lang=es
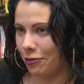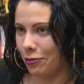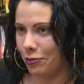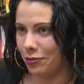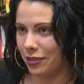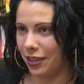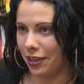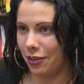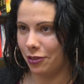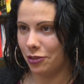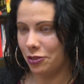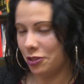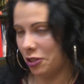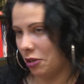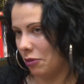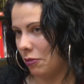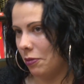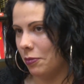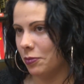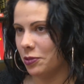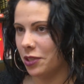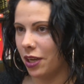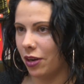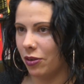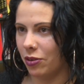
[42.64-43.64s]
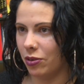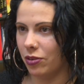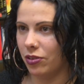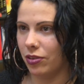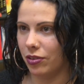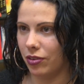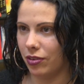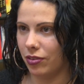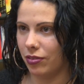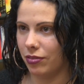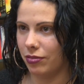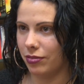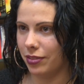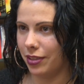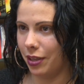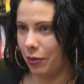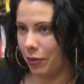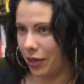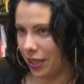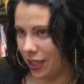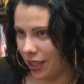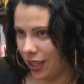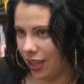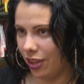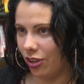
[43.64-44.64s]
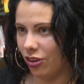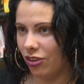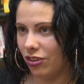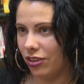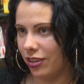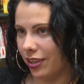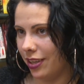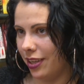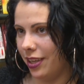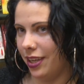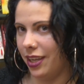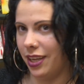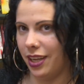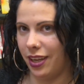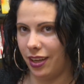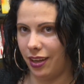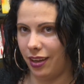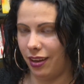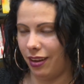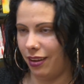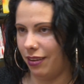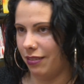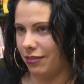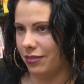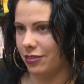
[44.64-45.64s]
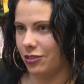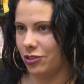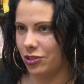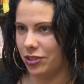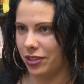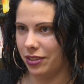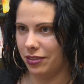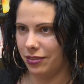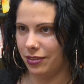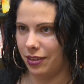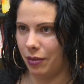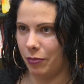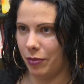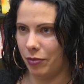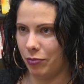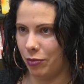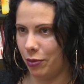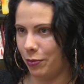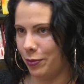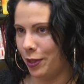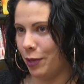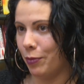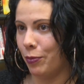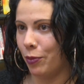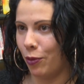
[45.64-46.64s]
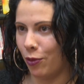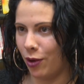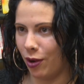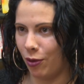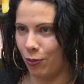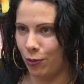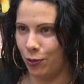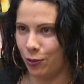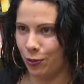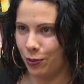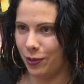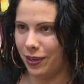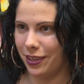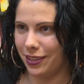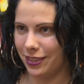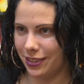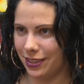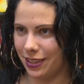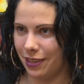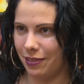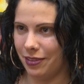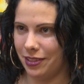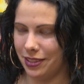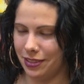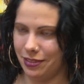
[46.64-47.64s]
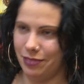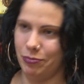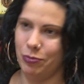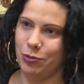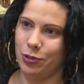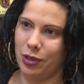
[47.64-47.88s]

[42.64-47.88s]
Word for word: juntarnos y lo vimos algo divertido y que, no sé, también fomenta un poco la cultura, ¿sabes?